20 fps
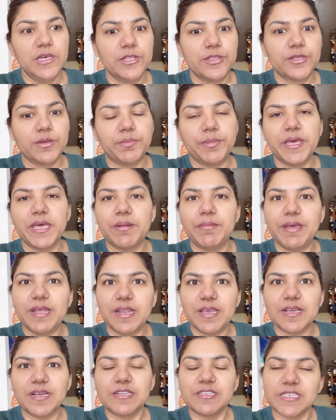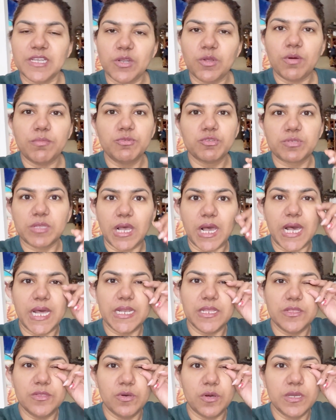तो फिर मैंने कहा चलो अब
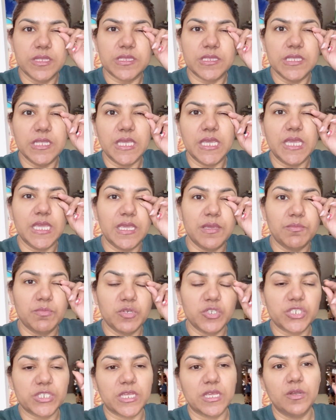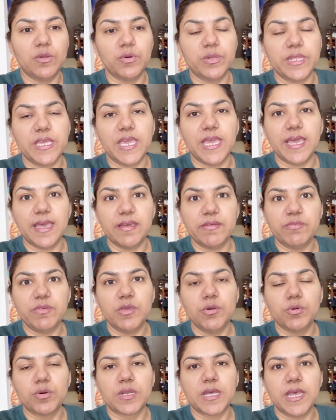उतार ही दो इतनी मुश्किल हो रही है
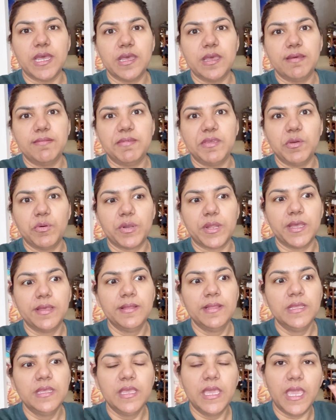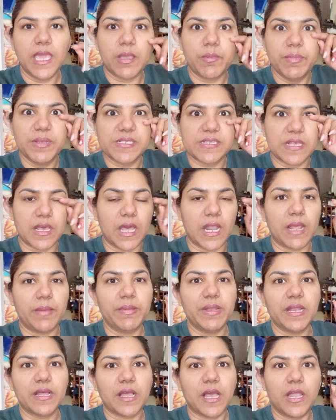हैवी हो रहा है हैवी हो रहा है एक मस्कारा
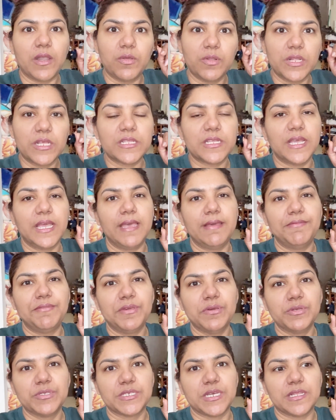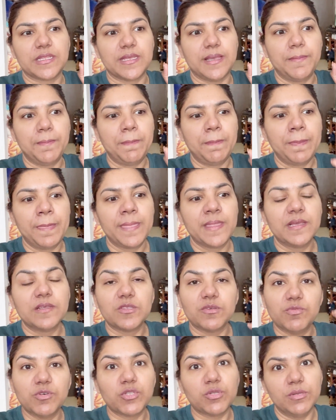भी लगा लो ना तो हैवी हो जाता है
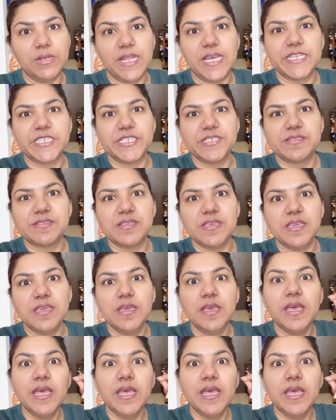तो वो तो लैशेस थी